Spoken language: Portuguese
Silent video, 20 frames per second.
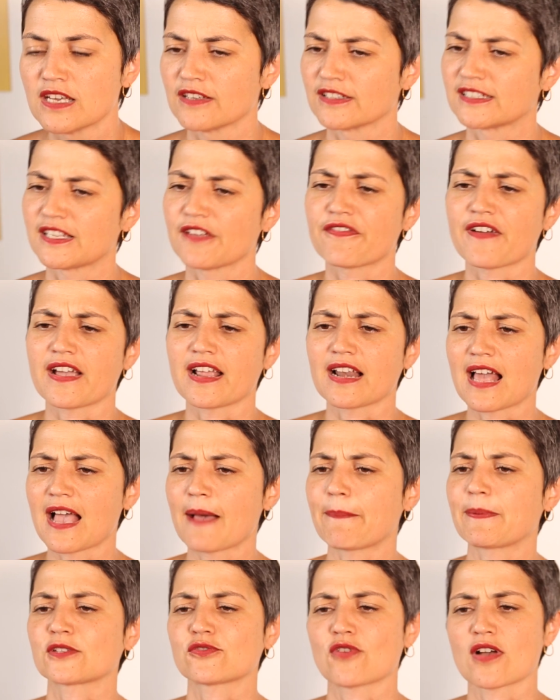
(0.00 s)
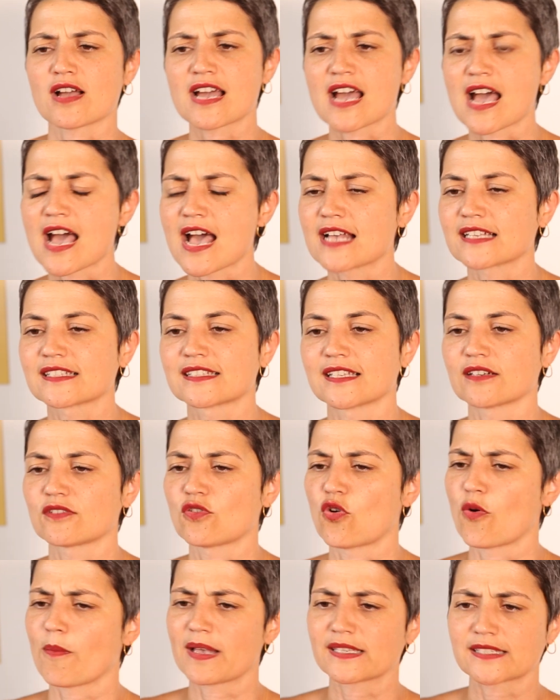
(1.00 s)
Você vai lá para sua casa,
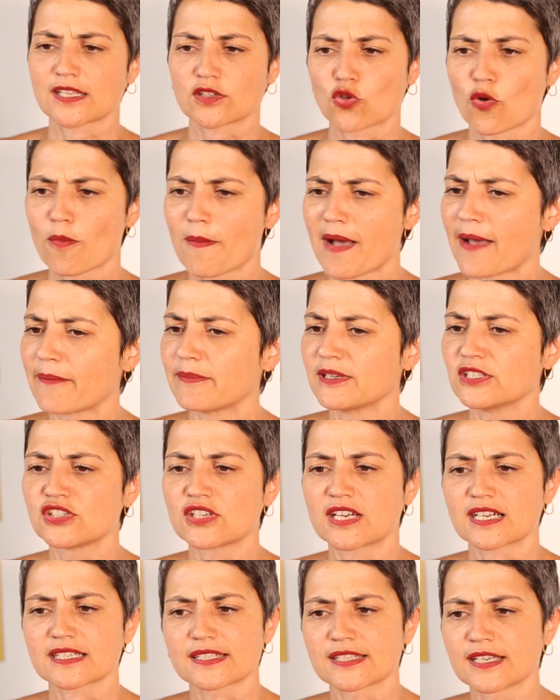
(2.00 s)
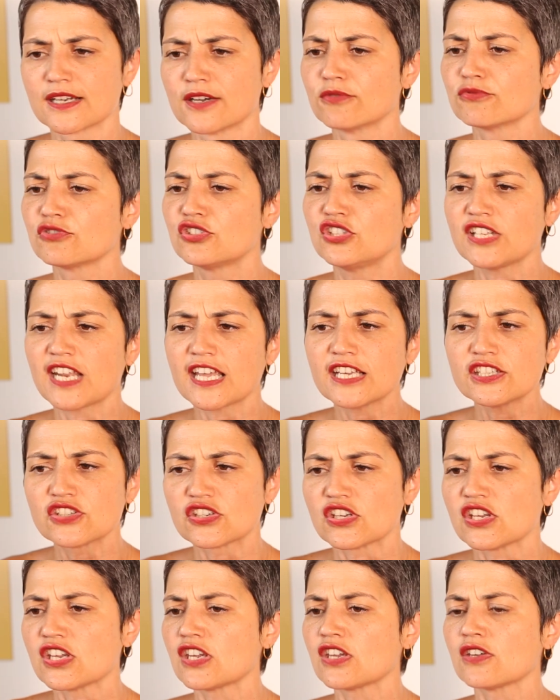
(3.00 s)
começa a tomar a medicação
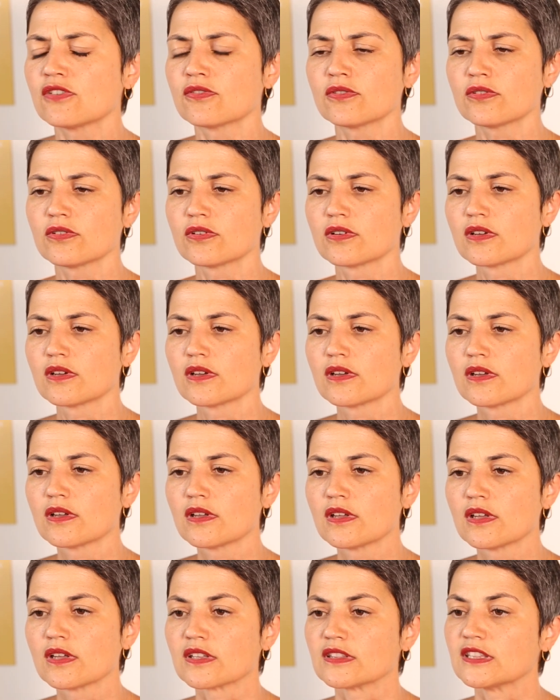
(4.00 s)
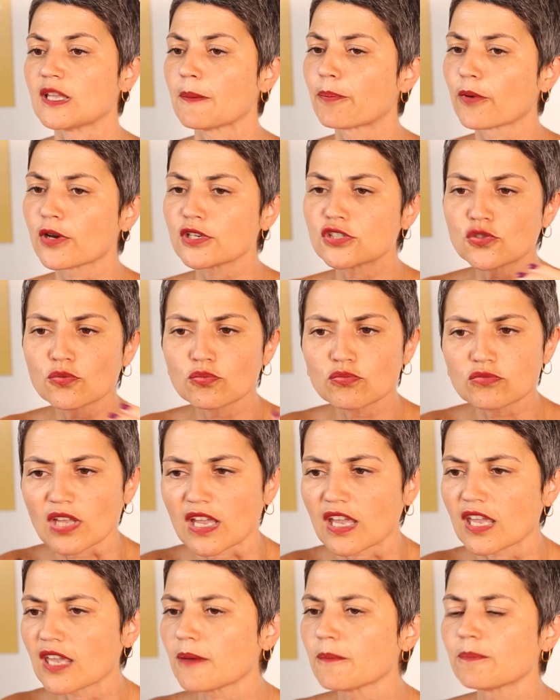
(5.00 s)
direitinho. Depois de um
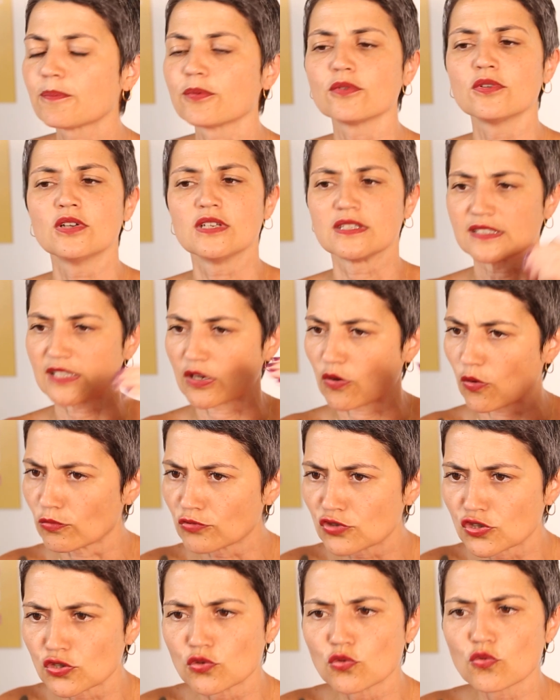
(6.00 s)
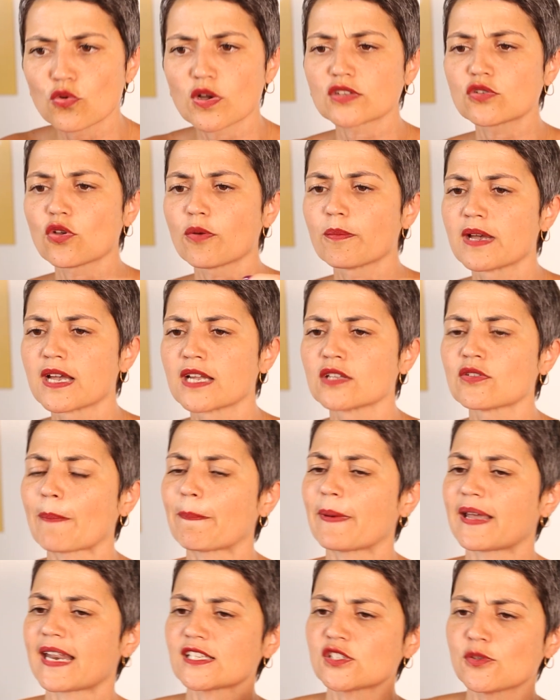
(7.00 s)
tempo, você continua tomando,
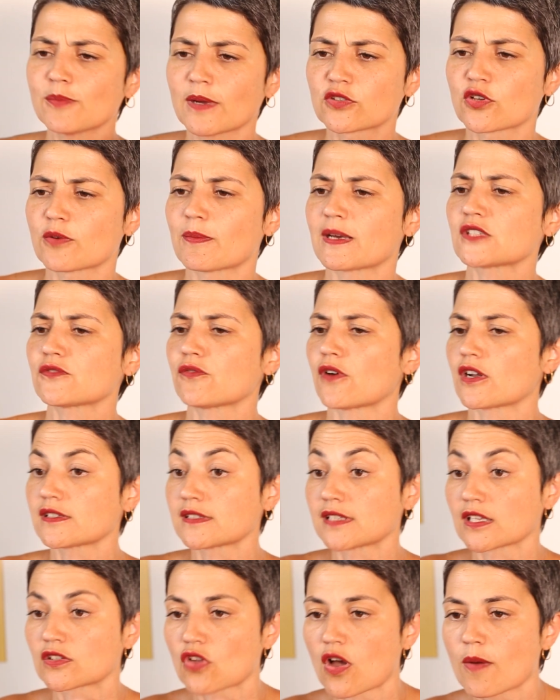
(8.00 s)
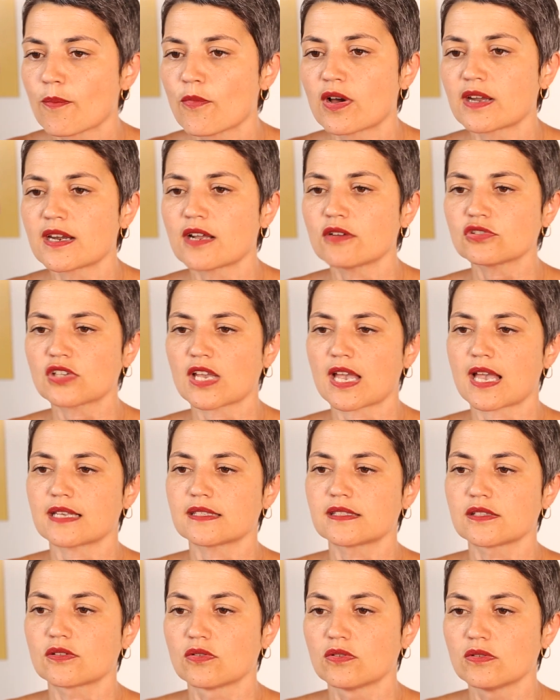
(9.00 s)
aparece uma dor mais forte, você toma um
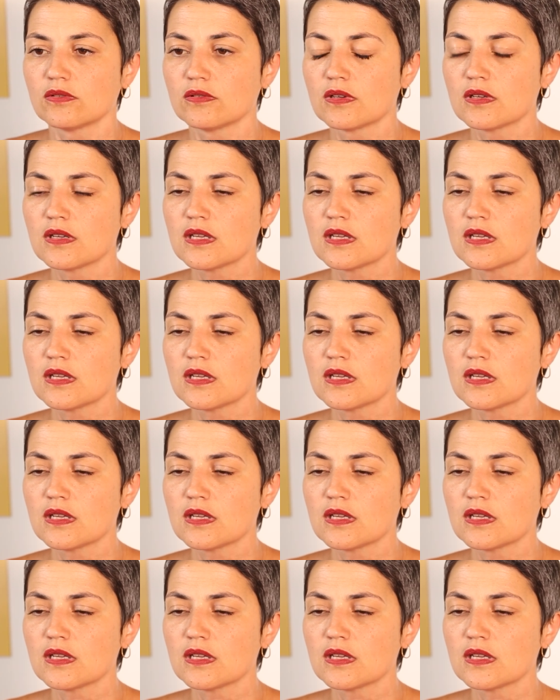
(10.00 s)
analgésico.